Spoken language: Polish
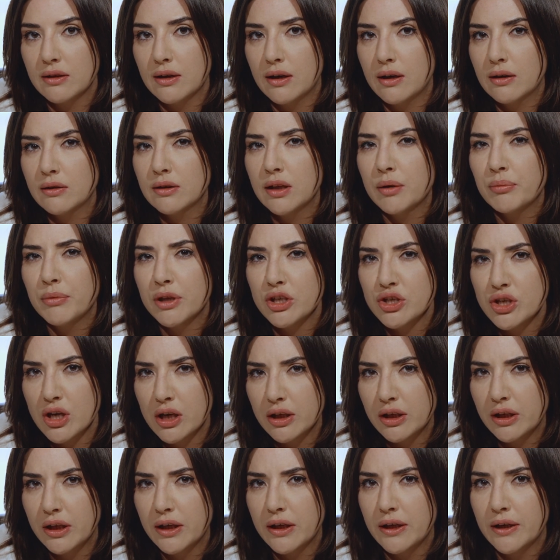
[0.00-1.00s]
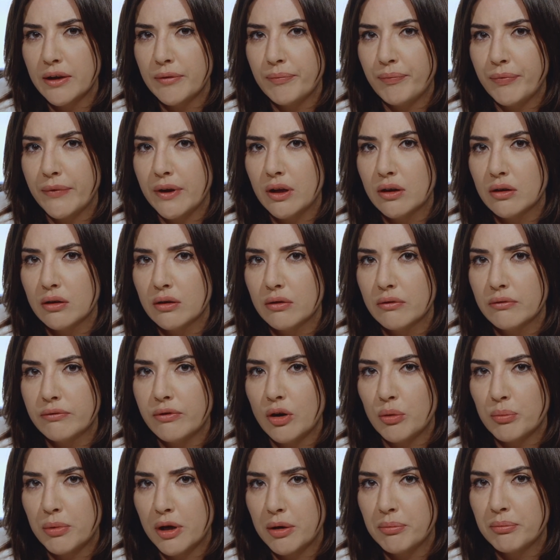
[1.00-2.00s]
tak? namnażanie e, w
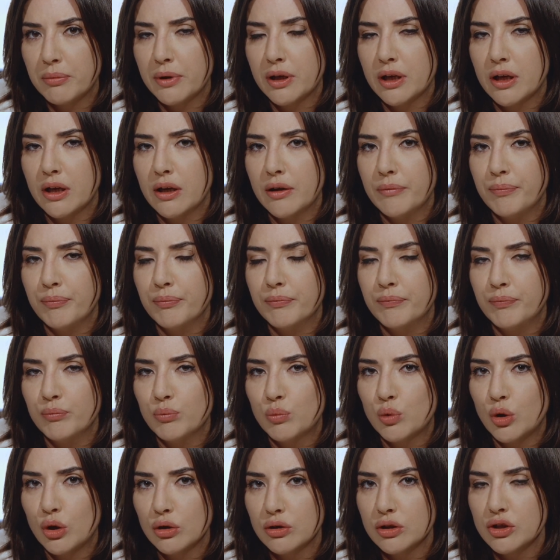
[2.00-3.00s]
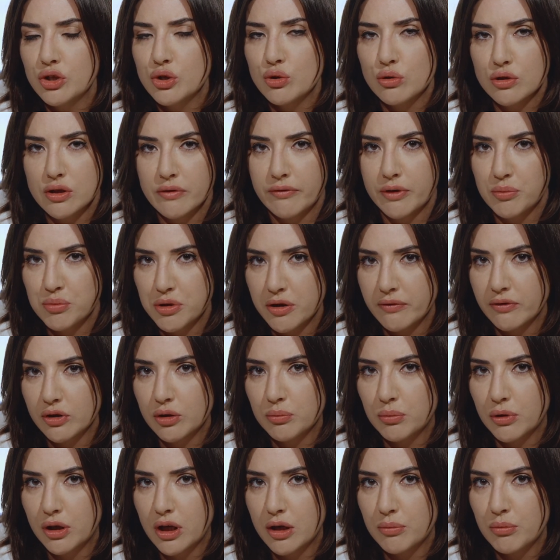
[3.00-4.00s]
obrębie mm, błony śluzowej
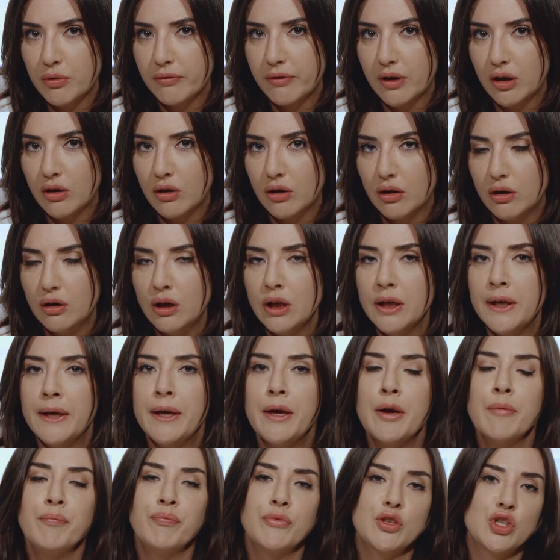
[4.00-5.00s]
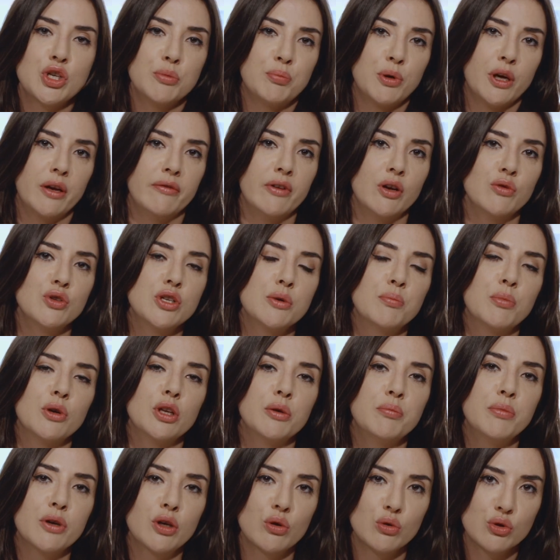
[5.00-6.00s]
przewodu pokarmowego, pokarmowego, czy pojawiają się
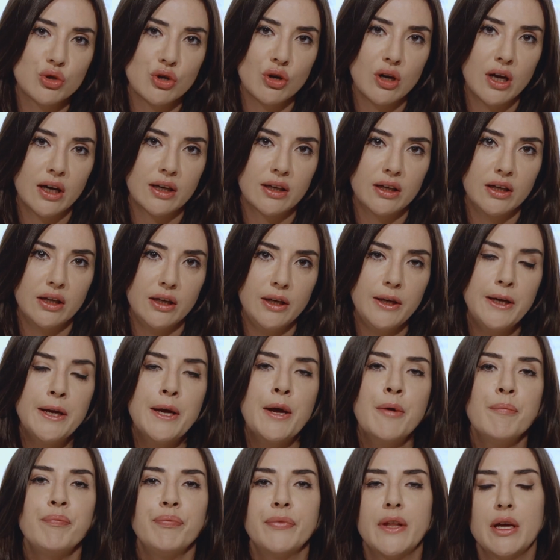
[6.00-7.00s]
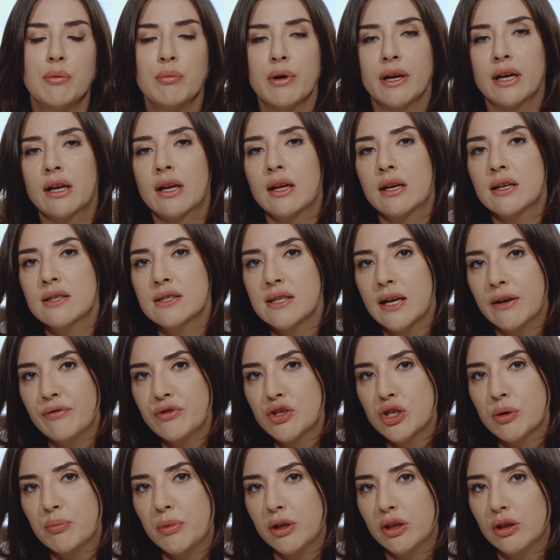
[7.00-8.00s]
polipy gruczolaki, te markery
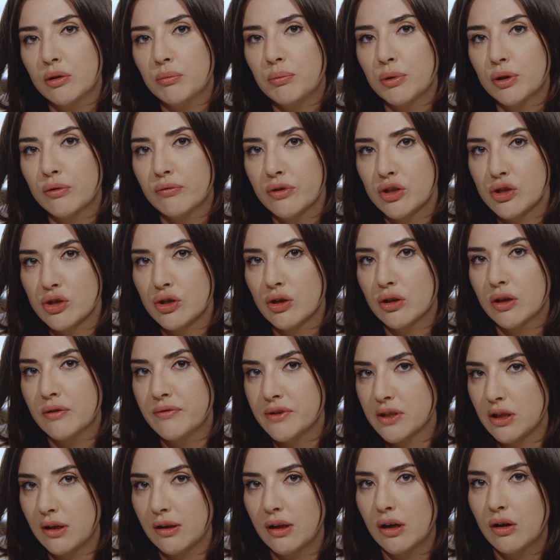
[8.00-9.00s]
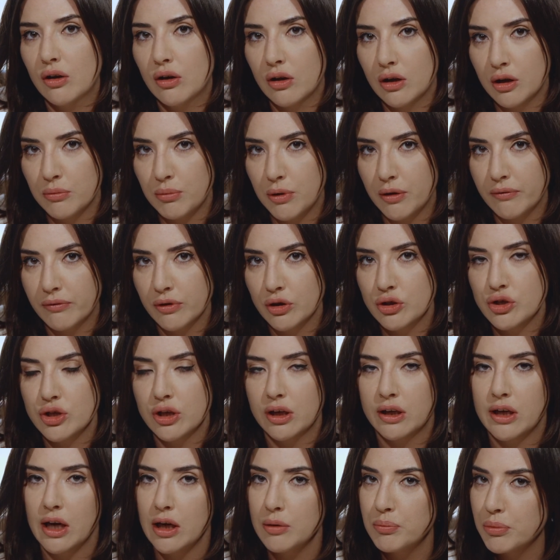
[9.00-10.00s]
zawsze będą podwyższone w stanach chorobowych,
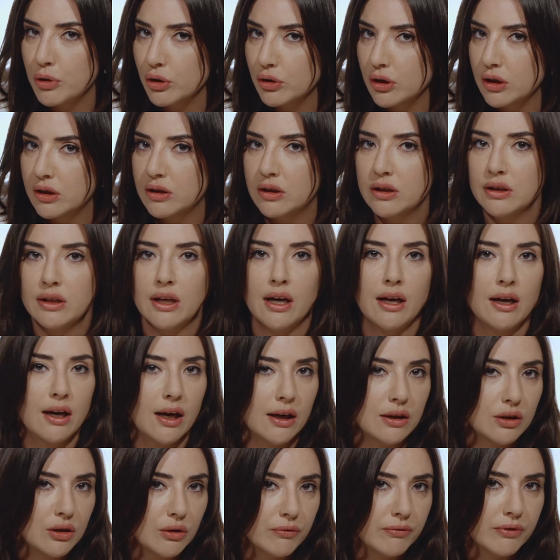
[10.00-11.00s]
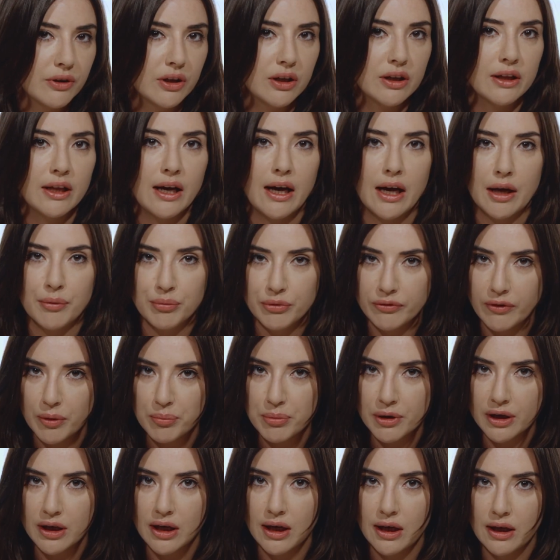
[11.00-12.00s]
czyli kalprotektyna, laktoferyna,
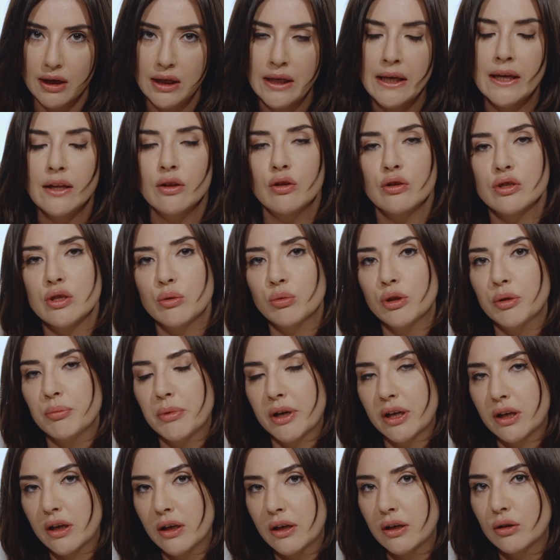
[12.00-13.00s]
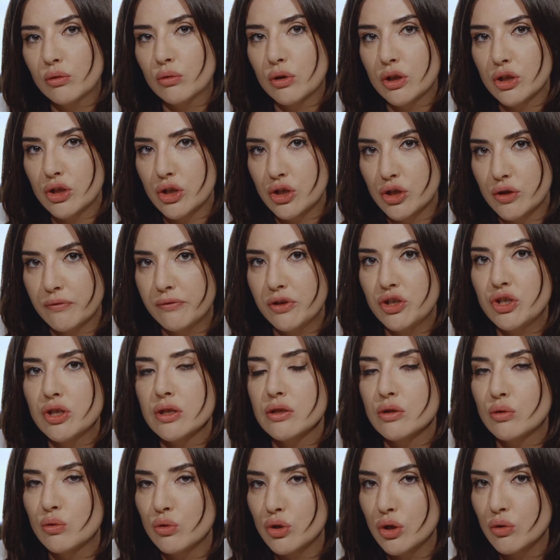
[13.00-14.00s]
M2PK to są te markery, które
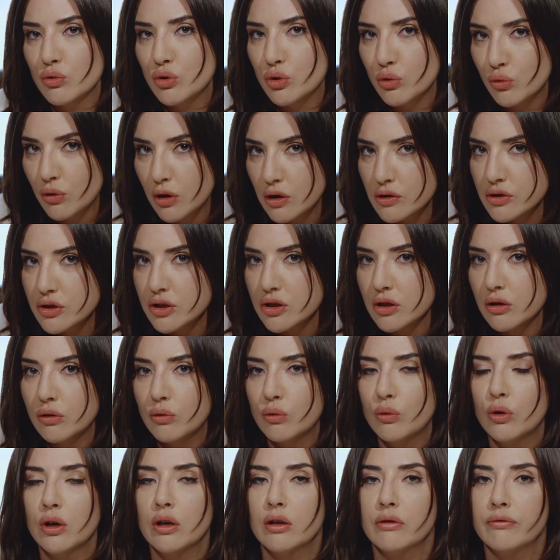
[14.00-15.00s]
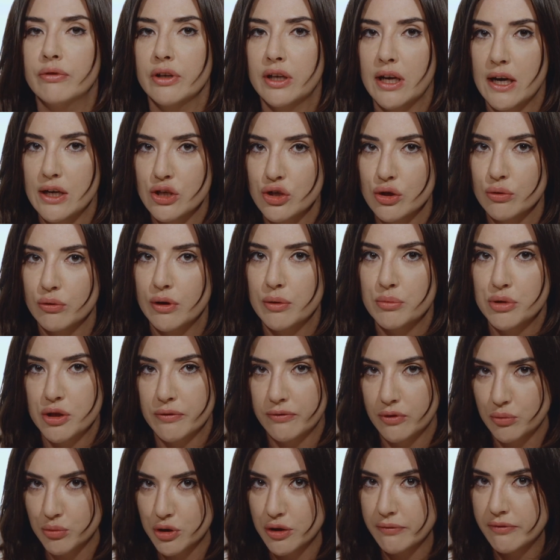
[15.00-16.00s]
rzeczywiście z dużą czułością wykażą nam, że
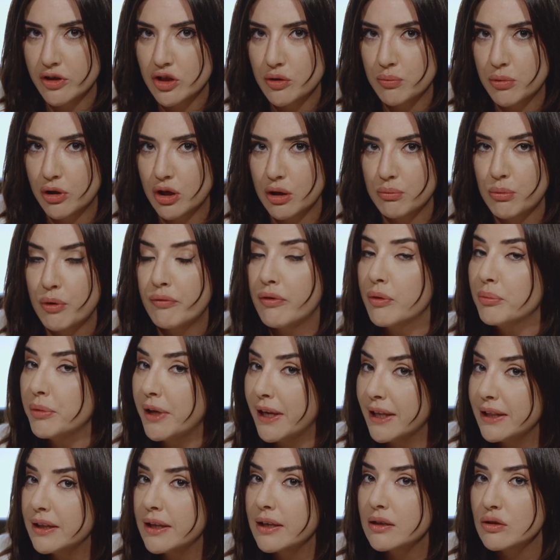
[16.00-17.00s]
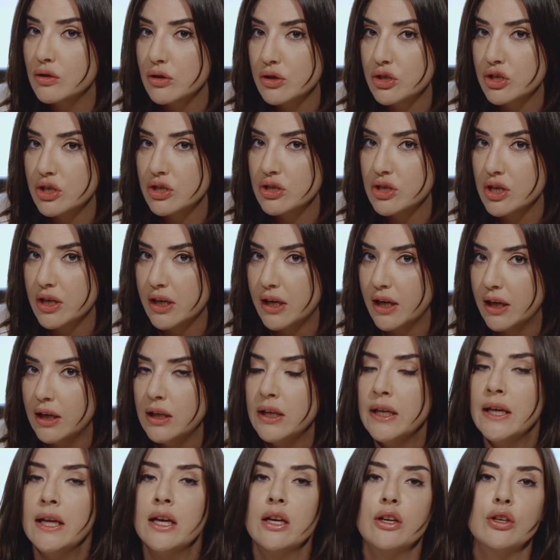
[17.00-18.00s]
w tym przewodzie pokarmowym jednak coś się dzieje
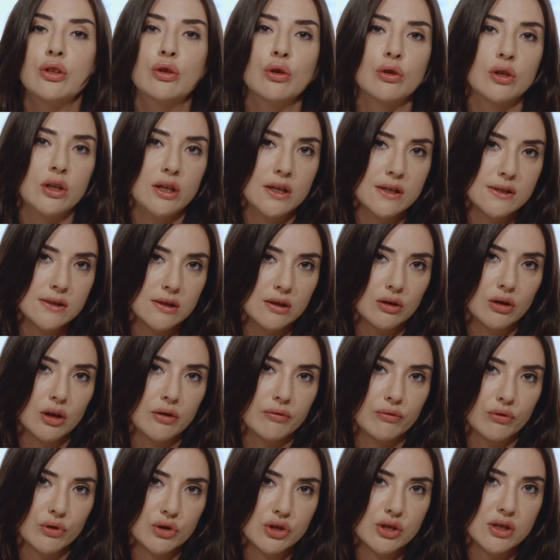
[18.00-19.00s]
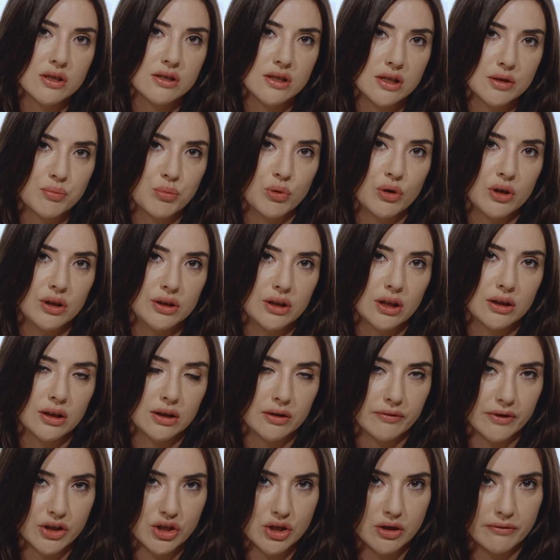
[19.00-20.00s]
i to nie jest tylko i wyłącznie zespół jelita
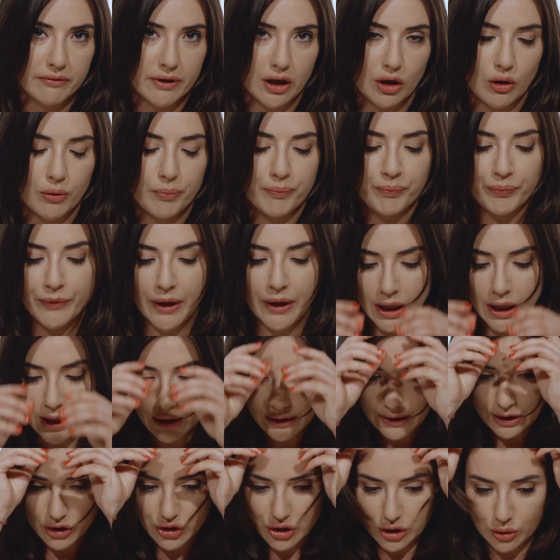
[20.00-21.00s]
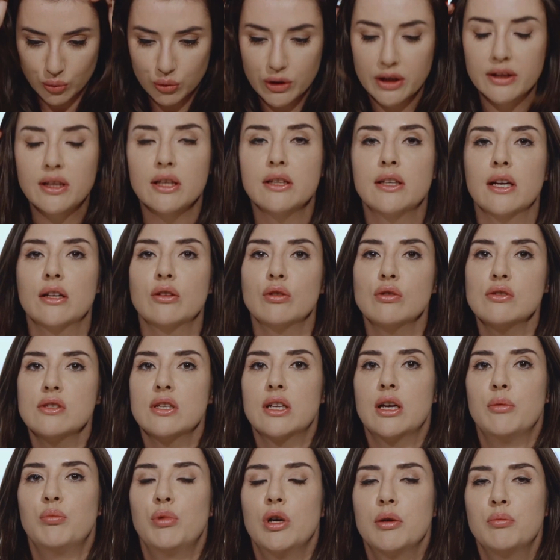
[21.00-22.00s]
nadwrażliwego. Także tutaj ta
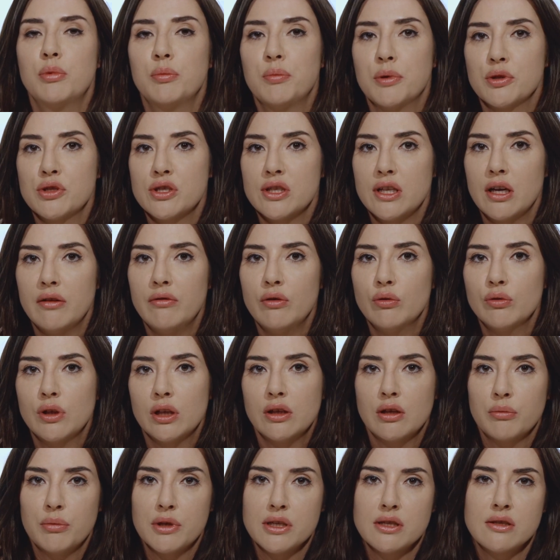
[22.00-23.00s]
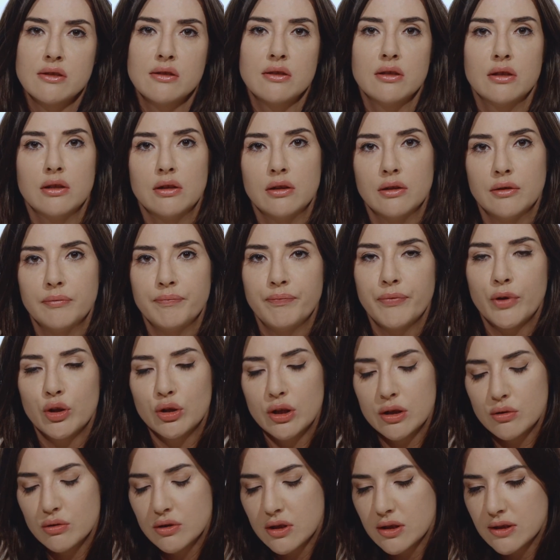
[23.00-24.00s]
diagnostyka byłaby podstawą, natomiast e, od
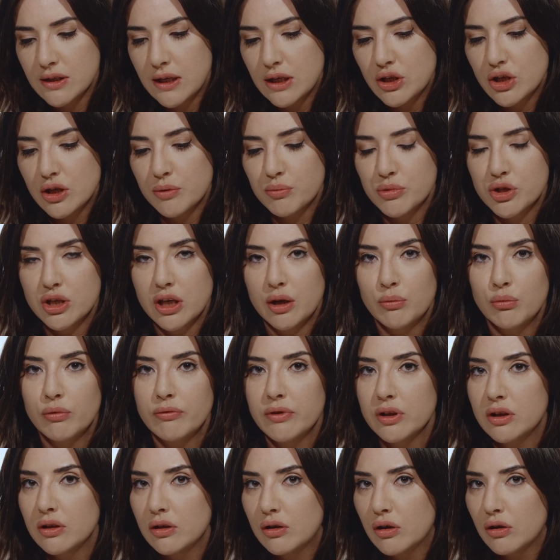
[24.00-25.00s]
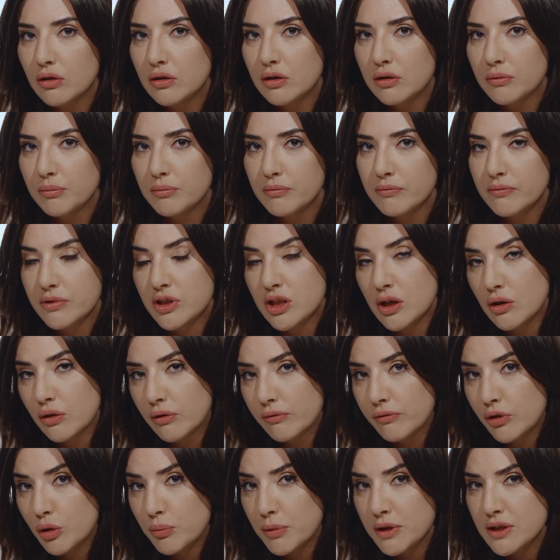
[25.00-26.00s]
razu zaznaczam, że ja mówię tylko o tym w celu
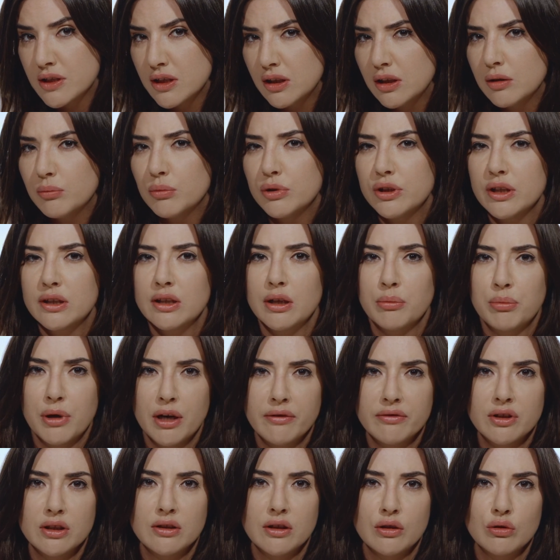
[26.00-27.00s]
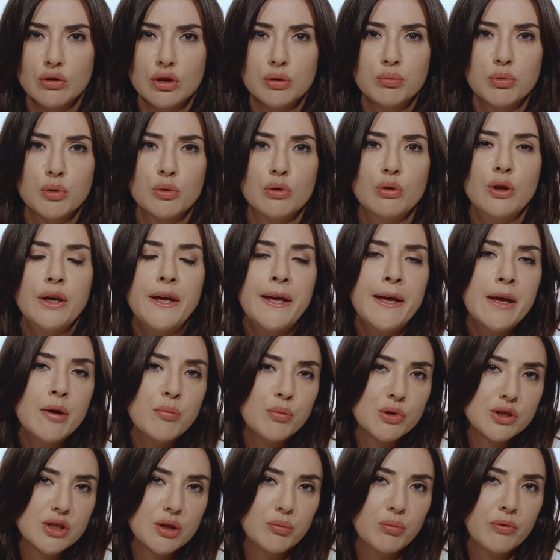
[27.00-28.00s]
informacyjnym, bo tak naprawdę tego typu
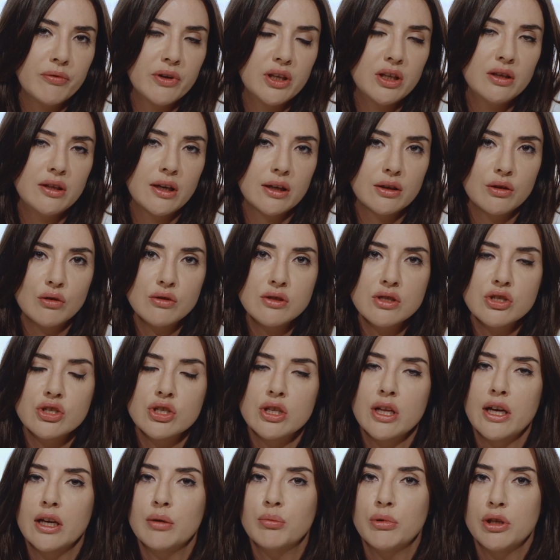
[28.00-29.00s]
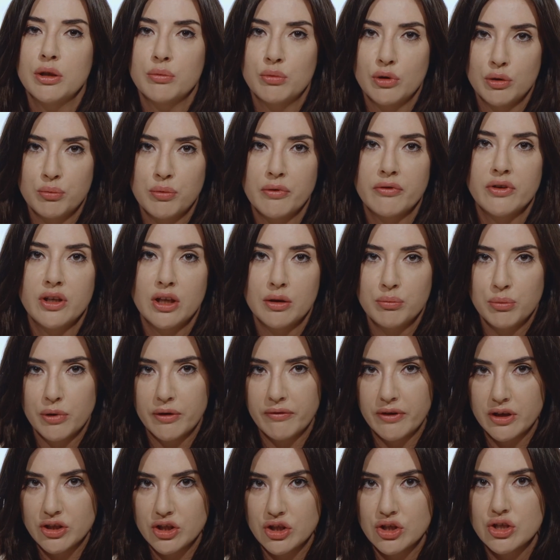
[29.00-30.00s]
postępowanie diagnostyczne, jakby nie było, powinien
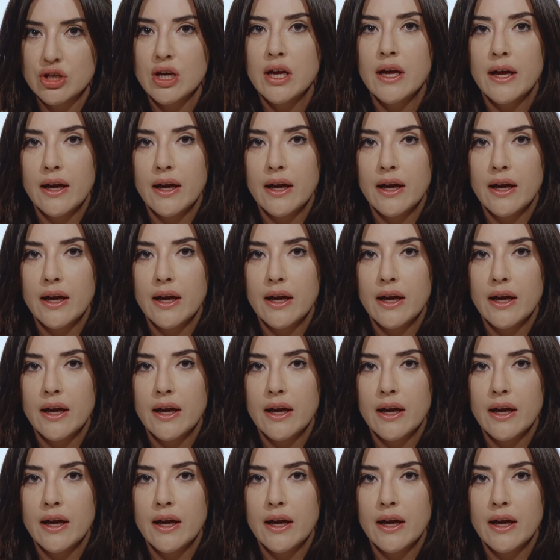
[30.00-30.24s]
prowadzić